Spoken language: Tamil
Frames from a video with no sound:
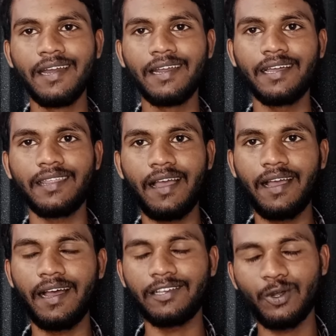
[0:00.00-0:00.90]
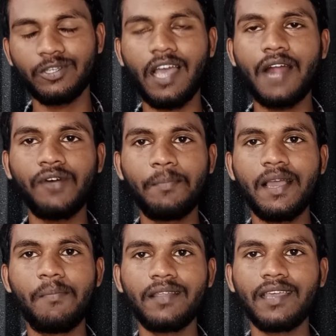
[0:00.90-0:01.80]
நீங்கள் த அதோட ஷார்ட் ஃபார்ம்
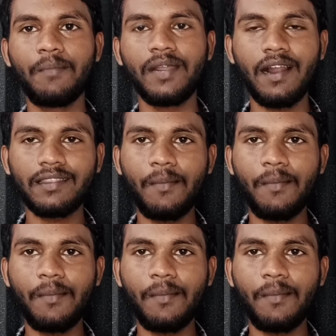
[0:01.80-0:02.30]
நீங்கள் பார்த்தீங்க அப்படின்னா